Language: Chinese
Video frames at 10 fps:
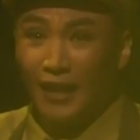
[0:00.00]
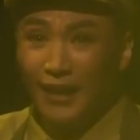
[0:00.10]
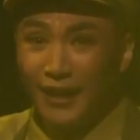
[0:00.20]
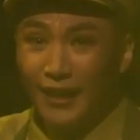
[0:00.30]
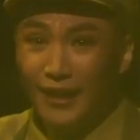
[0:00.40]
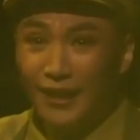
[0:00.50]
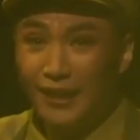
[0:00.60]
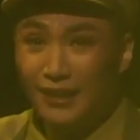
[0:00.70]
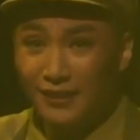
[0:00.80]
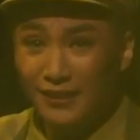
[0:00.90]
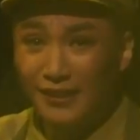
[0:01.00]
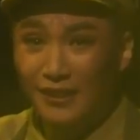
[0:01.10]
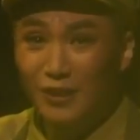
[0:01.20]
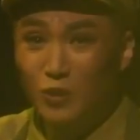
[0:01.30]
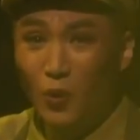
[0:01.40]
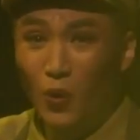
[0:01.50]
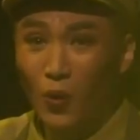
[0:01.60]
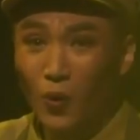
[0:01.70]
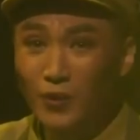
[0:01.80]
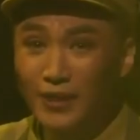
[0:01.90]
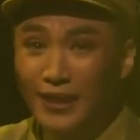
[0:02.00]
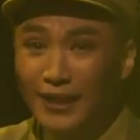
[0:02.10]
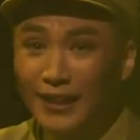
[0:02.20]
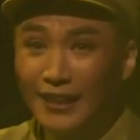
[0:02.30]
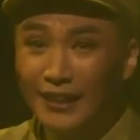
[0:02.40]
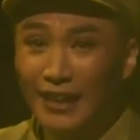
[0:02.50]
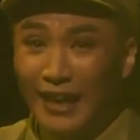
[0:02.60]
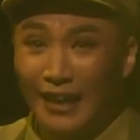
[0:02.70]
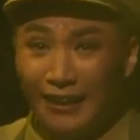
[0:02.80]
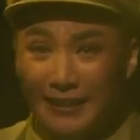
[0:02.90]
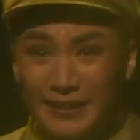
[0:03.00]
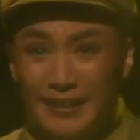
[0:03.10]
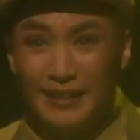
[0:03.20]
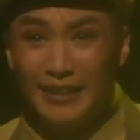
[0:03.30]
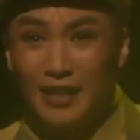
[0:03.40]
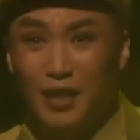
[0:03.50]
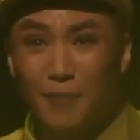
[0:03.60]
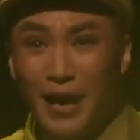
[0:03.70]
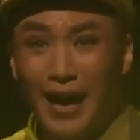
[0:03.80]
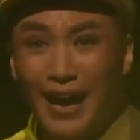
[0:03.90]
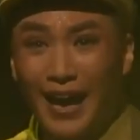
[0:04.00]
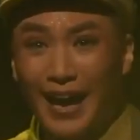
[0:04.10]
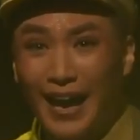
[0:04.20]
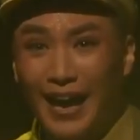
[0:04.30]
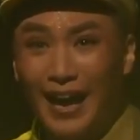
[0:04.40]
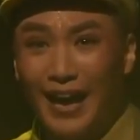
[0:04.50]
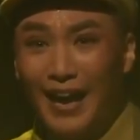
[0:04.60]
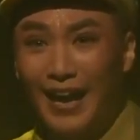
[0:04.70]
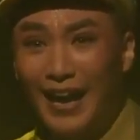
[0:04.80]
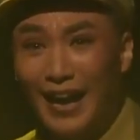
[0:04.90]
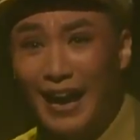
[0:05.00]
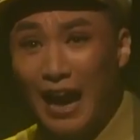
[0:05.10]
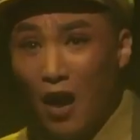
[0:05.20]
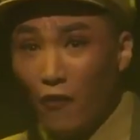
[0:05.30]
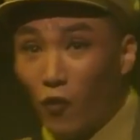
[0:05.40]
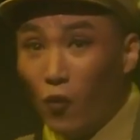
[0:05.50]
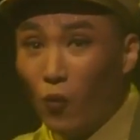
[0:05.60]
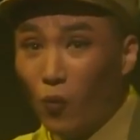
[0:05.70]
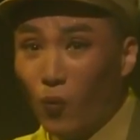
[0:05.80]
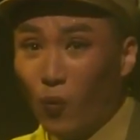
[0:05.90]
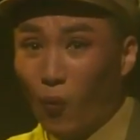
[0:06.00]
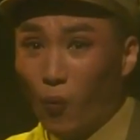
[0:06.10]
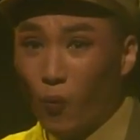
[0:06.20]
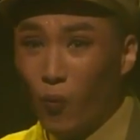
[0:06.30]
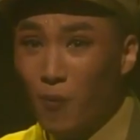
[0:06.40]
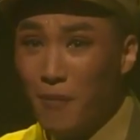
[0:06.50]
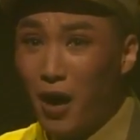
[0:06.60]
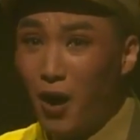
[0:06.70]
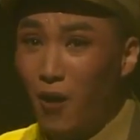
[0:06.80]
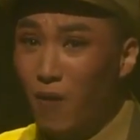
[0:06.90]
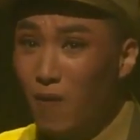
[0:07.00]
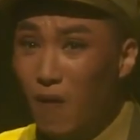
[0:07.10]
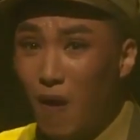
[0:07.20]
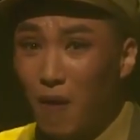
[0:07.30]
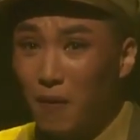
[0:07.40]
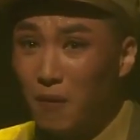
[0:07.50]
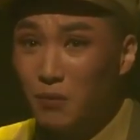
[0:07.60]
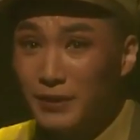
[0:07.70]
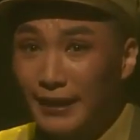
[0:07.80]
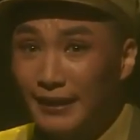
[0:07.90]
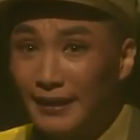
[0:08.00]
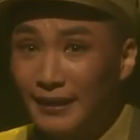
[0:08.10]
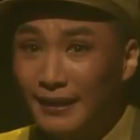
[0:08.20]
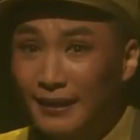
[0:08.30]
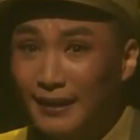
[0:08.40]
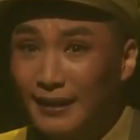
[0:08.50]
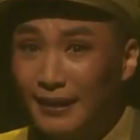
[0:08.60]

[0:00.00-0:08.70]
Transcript: 这样的一个瞬间，但是我们戏曲可以，我们可以把它放大，我们可以把一瞬间放大到它一整段的唱段。